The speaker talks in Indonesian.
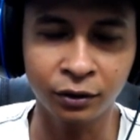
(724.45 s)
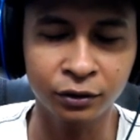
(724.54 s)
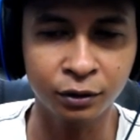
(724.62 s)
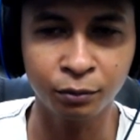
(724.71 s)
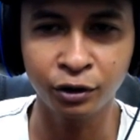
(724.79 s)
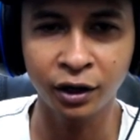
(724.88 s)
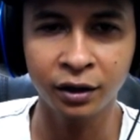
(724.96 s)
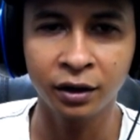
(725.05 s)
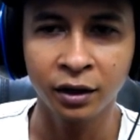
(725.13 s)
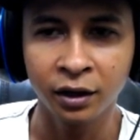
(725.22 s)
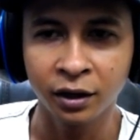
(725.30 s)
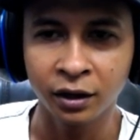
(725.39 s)
Terus kemudian
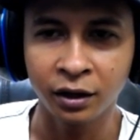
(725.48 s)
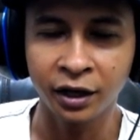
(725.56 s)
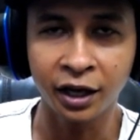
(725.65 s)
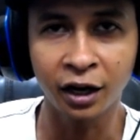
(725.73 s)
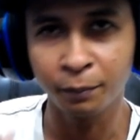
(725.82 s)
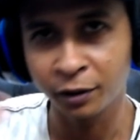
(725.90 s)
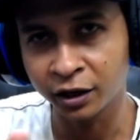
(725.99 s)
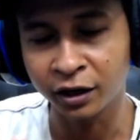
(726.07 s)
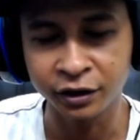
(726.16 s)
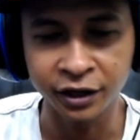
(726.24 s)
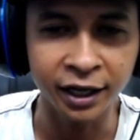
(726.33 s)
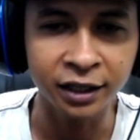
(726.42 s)
dikirimin ke
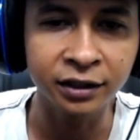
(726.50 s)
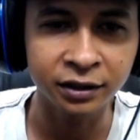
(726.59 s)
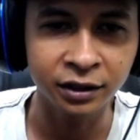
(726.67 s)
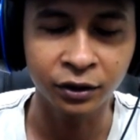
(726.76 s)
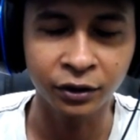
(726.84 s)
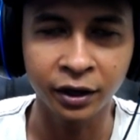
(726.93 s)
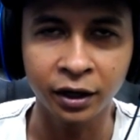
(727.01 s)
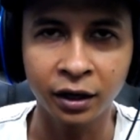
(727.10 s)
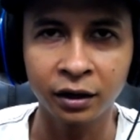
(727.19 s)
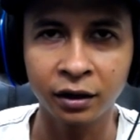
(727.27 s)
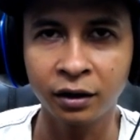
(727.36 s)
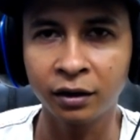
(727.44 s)
Genesis gitu
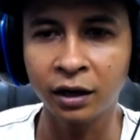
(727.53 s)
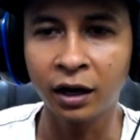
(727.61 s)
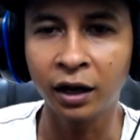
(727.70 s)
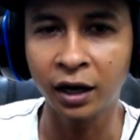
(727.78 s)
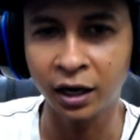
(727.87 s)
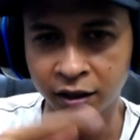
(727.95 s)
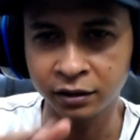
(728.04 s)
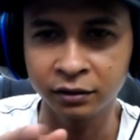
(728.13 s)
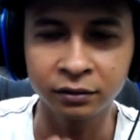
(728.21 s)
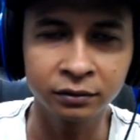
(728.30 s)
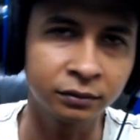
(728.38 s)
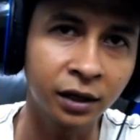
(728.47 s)
ya.
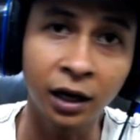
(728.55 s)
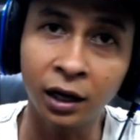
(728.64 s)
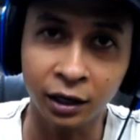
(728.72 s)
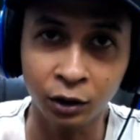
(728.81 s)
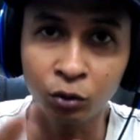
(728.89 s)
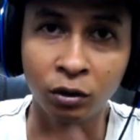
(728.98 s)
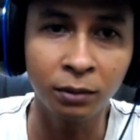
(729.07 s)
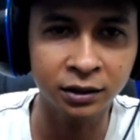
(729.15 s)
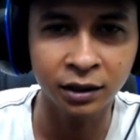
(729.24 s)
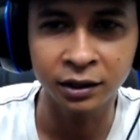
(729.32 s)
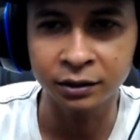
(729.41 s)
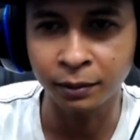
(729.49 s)
Dan ya kill
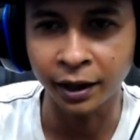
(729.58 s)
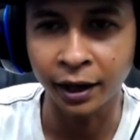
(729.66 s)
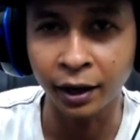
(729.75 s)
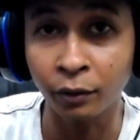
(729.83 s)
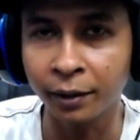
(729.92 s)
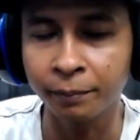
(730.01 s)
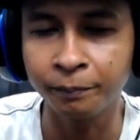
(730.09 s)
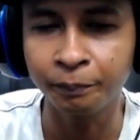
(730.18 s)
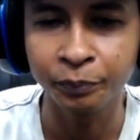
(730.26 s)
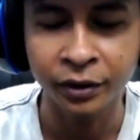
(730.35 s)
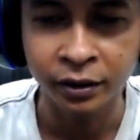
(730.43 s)
12 guys pakai AWM.